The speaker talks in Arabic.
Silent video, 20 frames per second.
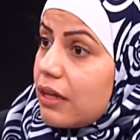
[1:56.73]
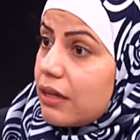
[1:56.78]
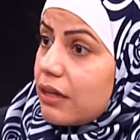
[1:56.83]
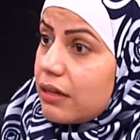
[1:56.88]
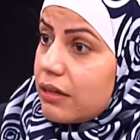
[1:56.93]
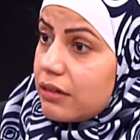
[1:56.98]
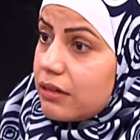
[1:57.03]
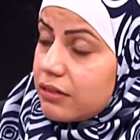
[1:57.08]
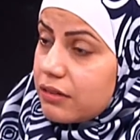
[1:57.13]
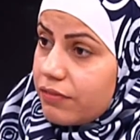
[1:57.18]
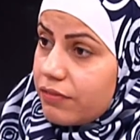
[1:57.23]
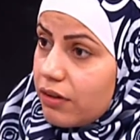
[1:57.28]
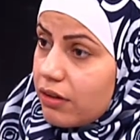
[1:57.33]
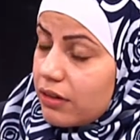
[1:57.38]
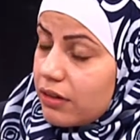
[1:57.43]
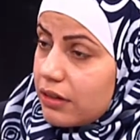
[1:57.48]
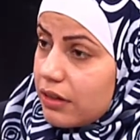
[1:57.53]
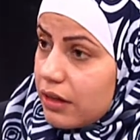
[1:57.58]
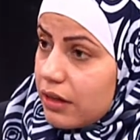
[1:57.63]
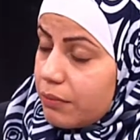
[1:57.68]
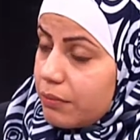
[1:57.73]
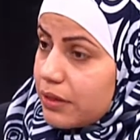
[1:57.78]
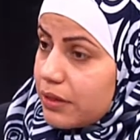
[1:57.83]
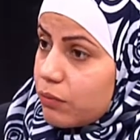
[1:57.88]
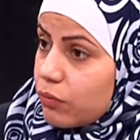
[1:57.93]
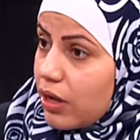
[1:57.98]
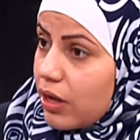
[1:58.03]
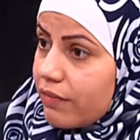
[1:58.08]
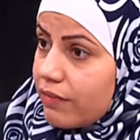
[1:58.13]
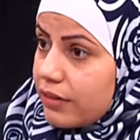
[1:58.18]
الاتفاقية العربية
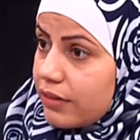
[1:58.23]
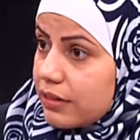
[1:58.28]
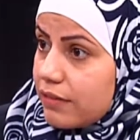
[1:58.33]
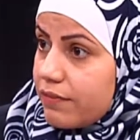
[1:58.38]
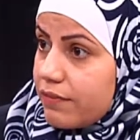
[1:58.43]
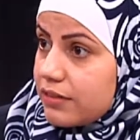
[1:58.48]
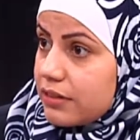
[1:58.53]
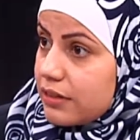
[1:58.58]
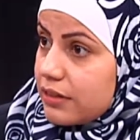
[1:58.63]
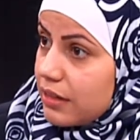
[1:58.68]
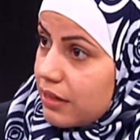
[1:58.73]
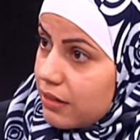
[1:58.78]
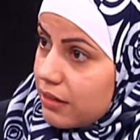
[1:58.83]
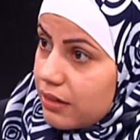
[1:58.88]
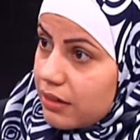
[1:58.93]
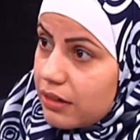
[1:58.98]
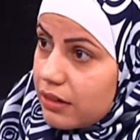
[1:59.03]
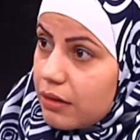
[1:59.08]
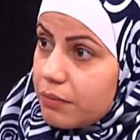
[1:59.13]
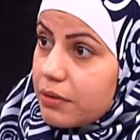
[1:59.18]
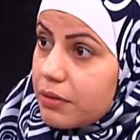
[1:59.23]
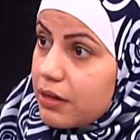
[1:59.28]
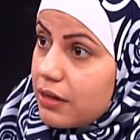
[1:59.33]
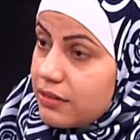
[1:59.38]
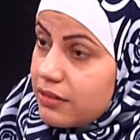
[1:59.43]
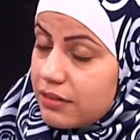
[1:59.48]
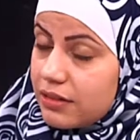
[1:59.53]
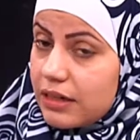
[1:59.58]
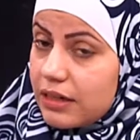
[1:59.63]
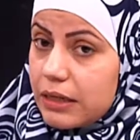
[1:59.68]
لمكافحة الفساد كذلك الأمر
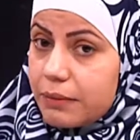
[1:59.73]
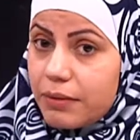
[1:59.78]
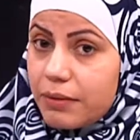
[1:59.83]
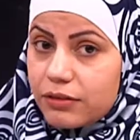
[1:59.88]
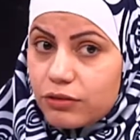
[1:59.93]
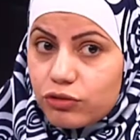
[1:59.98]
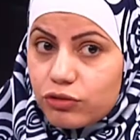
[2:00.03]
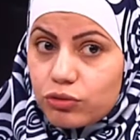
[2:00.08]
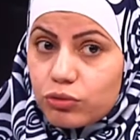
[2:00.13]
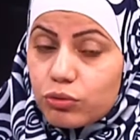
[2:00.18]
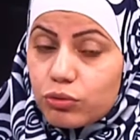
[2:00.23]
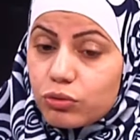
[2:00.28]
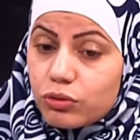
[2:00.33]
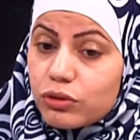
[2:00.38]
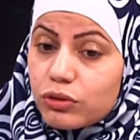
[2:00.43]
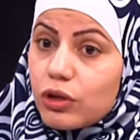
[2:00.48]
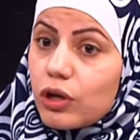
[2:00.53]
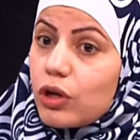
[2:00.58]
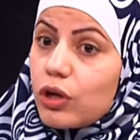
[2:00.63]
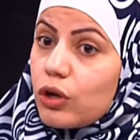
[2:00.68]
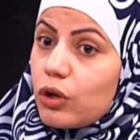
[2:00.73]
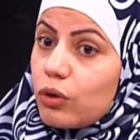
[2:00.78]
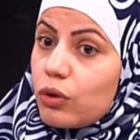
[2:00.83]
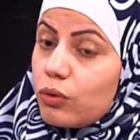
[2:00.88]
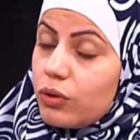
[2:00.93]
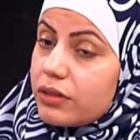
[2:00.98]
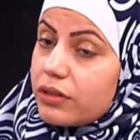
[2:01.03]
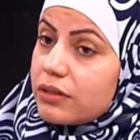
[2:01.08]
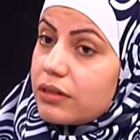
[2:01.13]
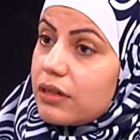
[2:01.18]
نصت على حماية الشهود
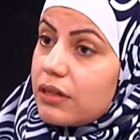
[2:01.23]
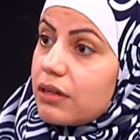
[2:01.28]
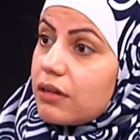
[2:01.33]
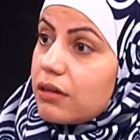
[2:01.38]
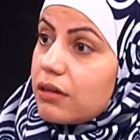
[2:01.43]
وعندنا